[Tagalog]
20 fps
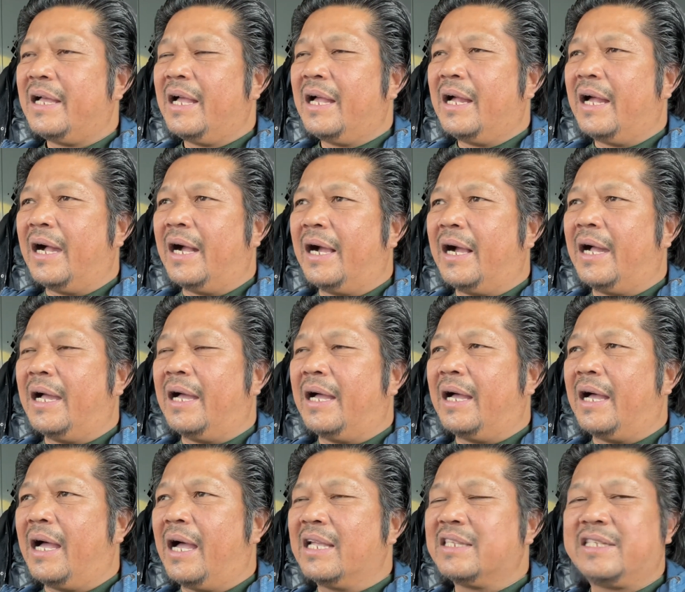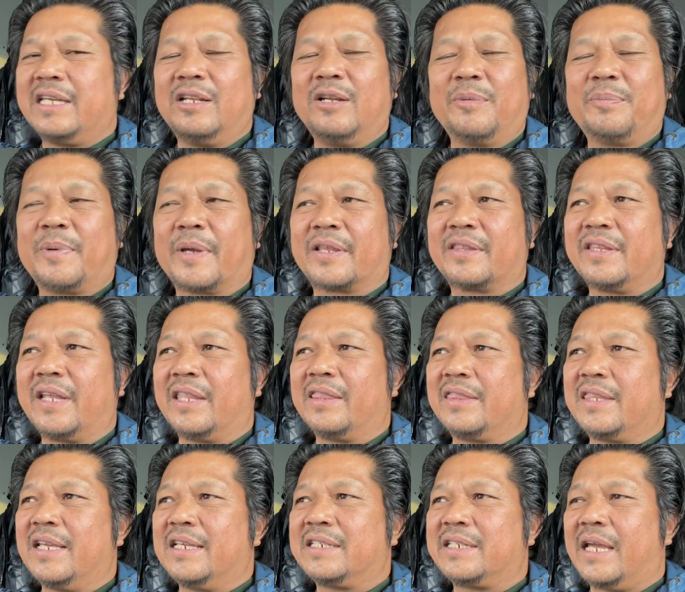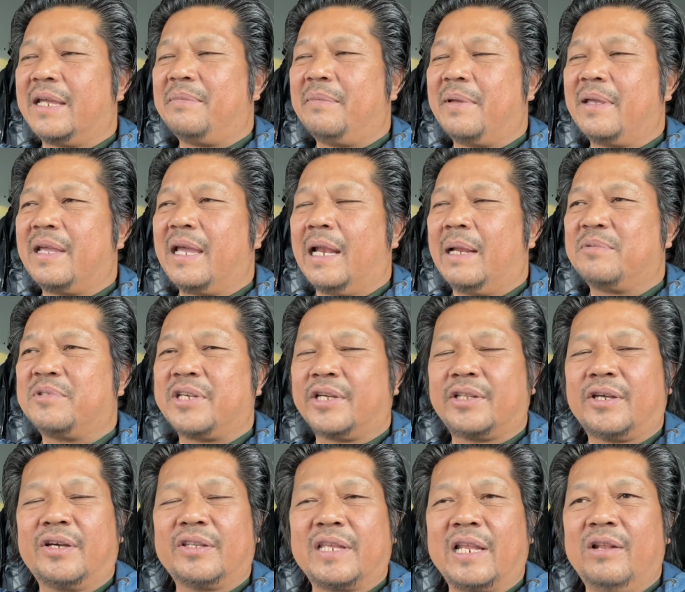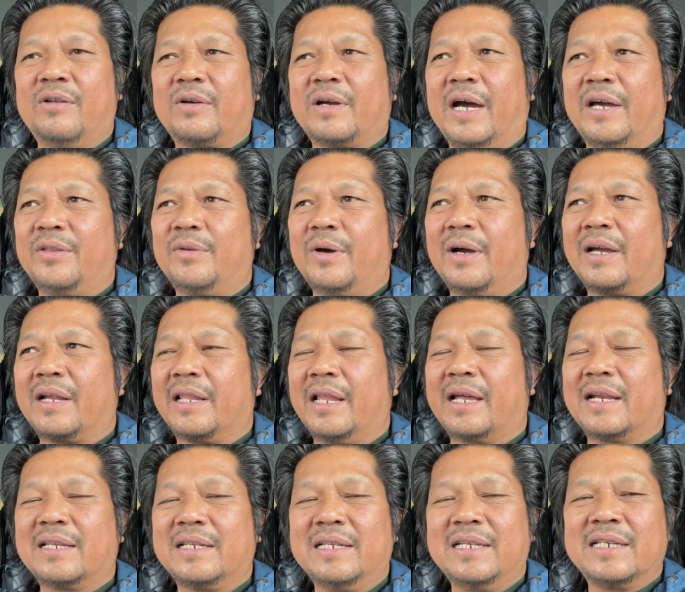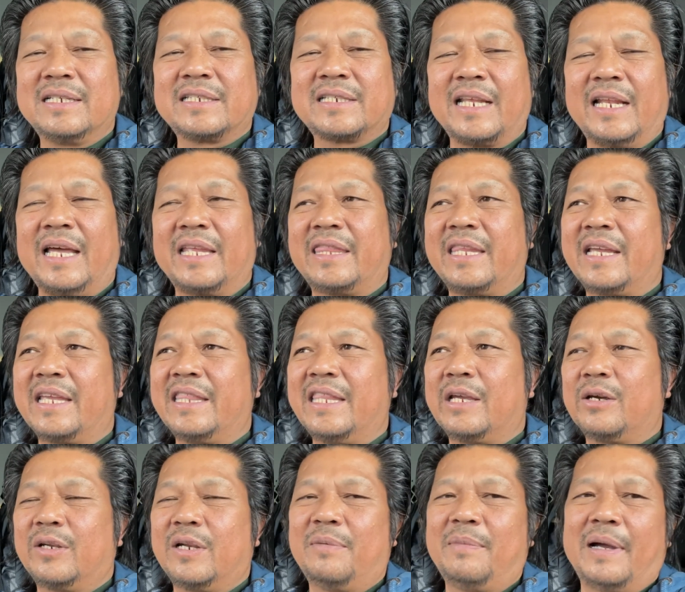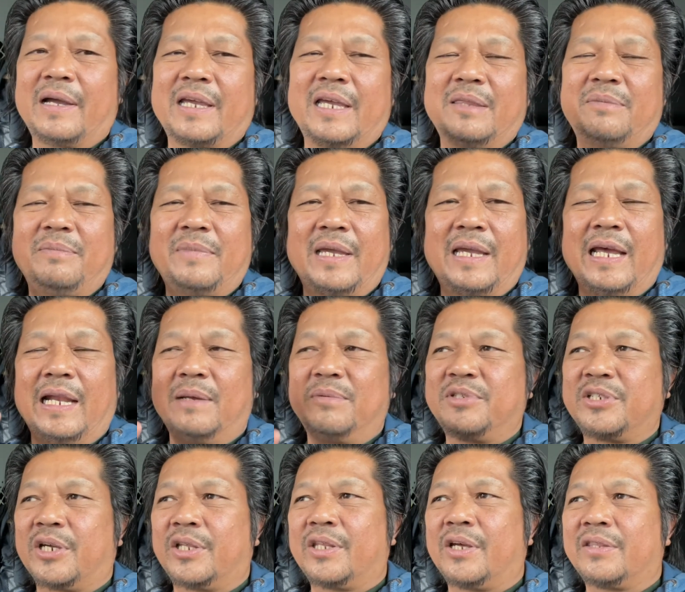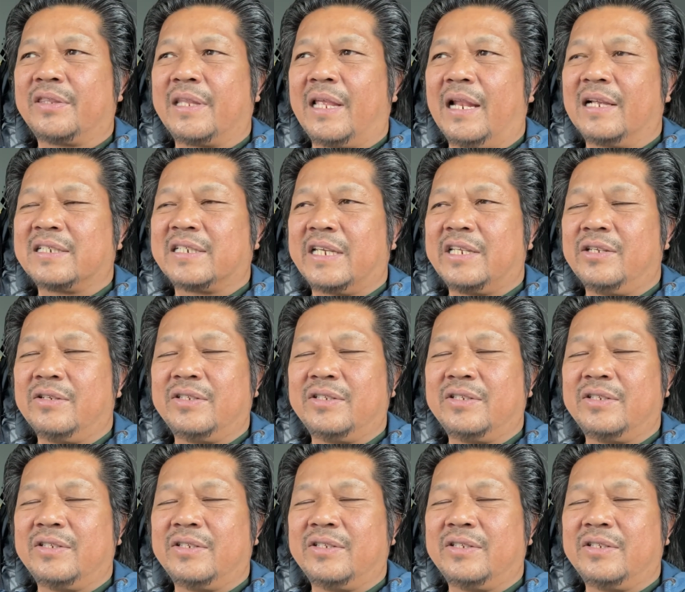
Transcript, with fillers: Uh, Angelo Fernandez and Miguel Love Shoutout, Ilocano Angler. Sa lahat ng hindi ko nabanggit, Miguel Love Shoutout na lang sa inyo